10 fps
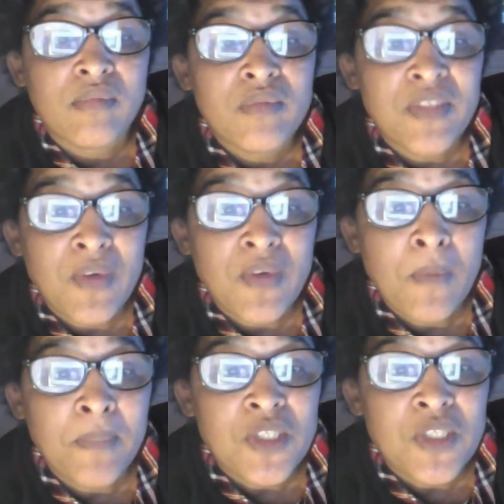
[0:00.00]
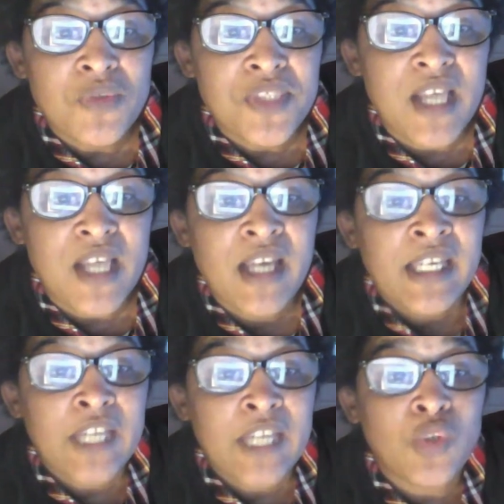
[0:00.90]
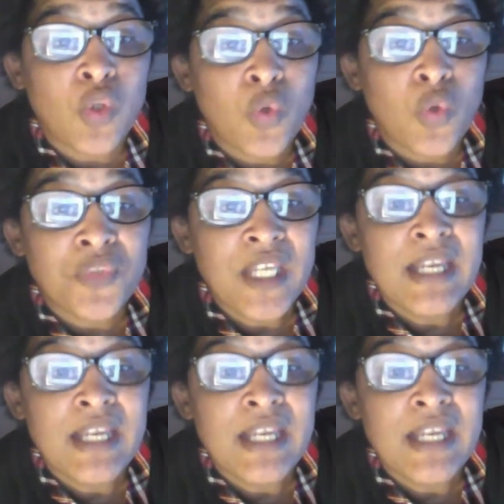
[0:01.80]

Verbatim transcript: Vous avez compris sur ça. Et de l'autre côté,